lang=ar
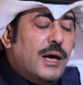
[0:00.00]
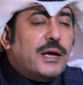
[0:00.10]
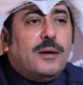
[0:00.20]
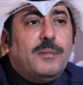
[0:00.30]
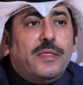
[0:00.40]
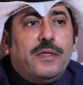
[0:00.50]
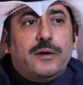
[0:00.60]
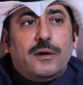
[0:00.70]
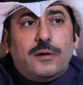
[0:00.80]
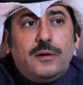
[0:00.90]
كما
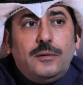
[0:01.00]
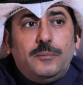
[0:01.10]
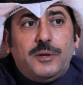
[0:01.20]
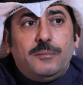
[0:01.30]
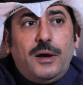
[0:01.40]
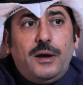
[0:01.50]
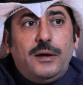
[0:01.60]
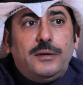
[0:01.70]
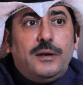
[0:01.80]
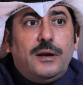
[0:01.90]
ذكر من معاني